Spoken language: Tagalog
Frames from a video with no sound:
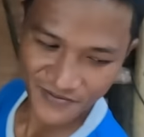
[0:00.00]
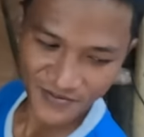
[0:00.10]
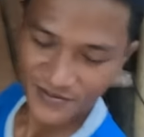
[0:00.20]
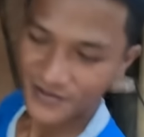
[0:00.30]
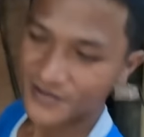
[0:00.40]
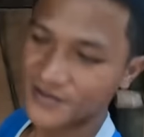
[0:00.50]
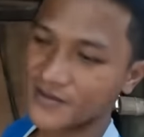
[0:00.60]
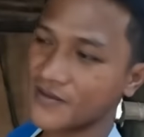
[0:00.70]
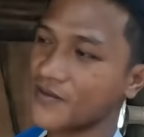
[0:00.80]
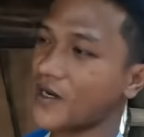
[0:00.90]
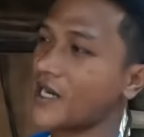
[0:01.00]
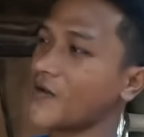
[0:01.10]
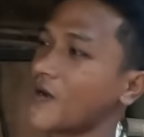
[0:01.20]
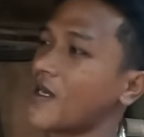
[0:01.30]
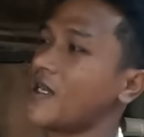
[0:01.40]
mm.
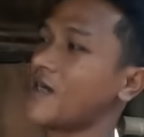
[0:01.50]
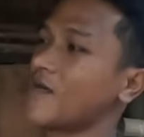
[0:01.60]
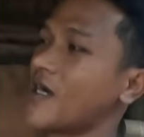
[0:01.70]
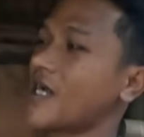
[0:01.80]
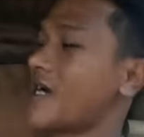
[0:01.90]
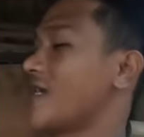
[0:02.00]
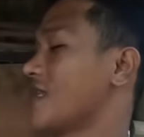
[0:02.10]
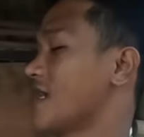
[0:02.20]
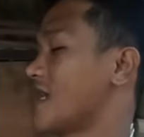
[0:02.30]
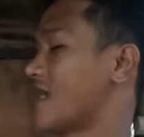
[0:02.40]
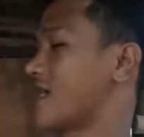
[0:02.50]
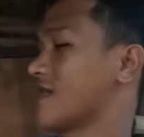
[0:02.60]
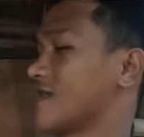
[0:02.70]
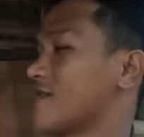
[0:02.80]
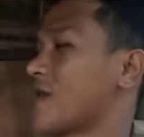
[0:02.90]
maano ka na lang makain ka na
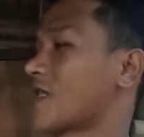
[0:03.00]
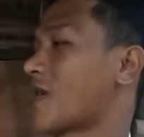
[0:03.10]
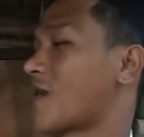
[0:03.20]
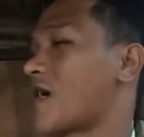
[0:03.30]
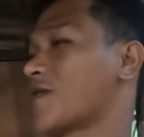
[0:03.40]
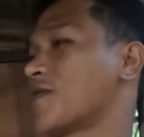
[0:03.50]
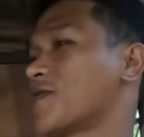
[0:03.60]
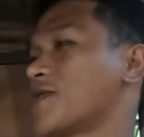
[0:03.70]
lang matrabaho